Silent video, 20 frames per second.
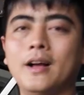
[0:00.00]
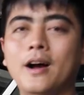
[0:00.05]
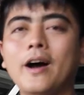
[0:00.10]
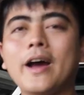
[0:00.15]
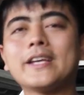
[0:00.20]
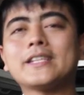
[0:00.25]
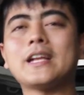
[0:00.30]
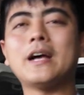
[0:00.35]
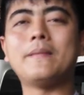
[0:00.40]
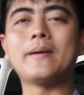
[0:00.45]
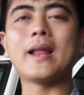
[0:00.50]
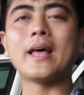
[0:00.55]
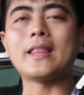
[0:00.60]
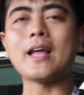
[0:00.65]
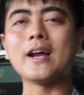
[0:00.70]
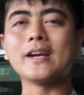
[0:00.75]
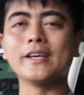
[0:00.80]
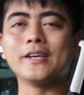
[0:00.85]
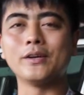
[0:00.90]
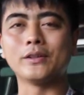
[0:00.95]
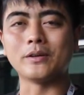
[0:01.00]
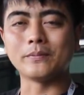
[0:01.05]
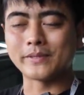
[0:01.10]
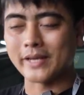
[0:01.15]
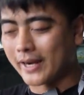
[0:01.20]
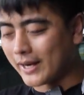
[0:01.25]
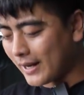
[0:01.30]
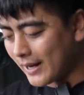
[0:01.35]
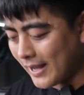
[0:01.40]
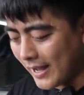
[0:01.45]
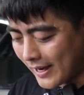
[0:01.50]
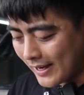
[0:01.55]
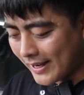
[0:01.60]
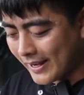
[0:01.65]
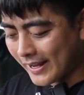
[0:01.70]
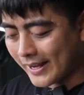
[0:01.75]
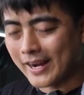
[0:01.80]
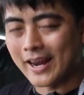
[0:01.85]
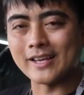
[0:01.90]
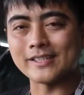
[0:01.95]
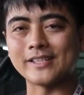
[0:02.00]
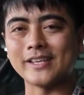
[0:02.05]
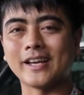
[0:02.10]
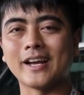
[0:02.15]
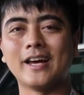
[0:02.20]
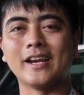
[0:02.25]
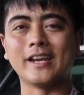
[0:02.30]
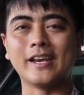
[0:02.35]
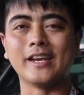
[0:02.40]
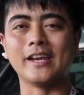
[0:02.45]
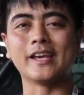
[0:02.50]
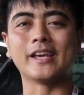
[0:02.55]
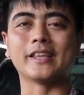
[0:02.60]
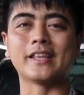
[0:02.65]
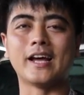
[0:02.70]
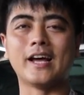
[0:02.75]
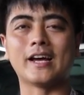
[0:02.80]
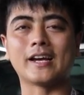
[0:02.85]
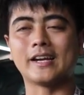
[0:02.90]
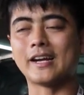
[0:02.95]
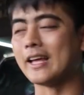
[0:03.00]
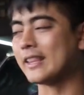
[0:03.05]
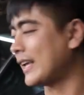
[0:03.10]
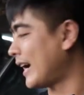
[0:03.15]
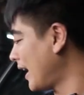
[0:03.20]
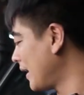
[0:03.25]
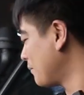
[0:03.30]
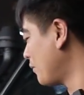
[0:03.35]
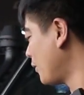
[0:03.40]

Oke, selamat datang di YouTube channel Hardi Klasik. Hari ini kita kedatangan